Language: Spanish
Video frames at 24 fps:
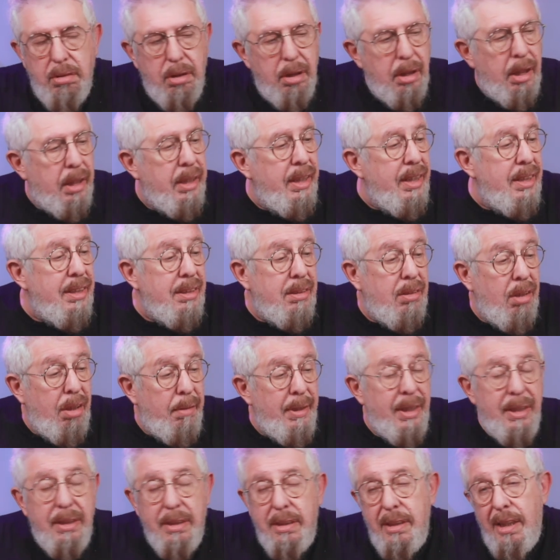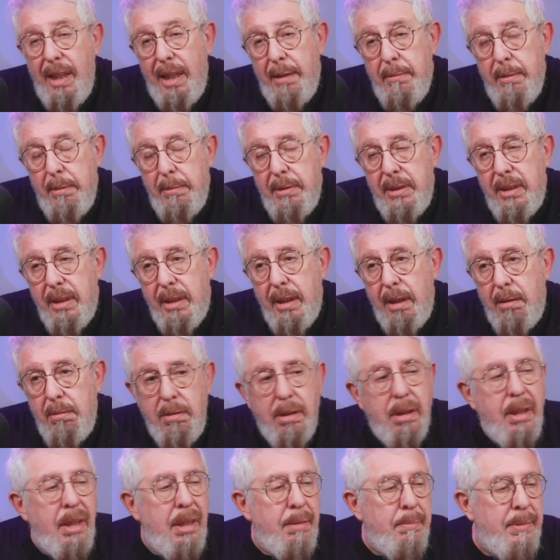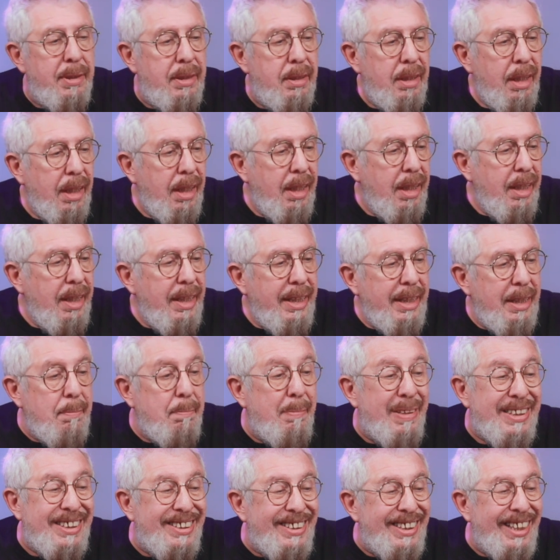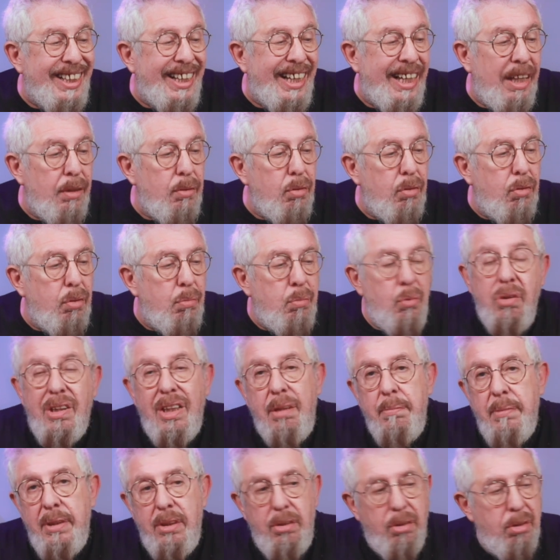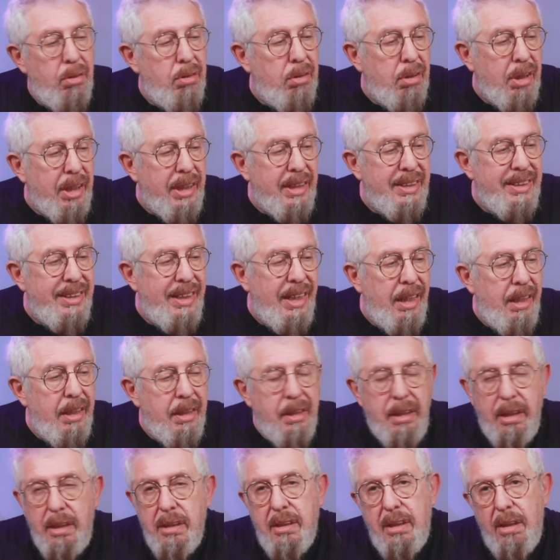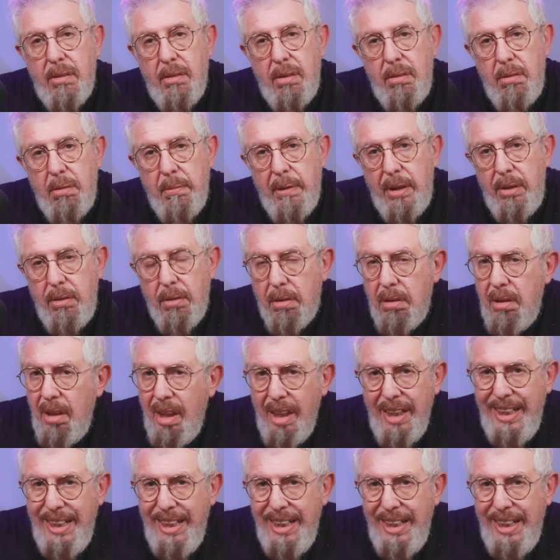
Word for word: Eh, aquí todavía decía la BBC que era un crimen investigado como un crimen de odio racial en el estado de Nueva York.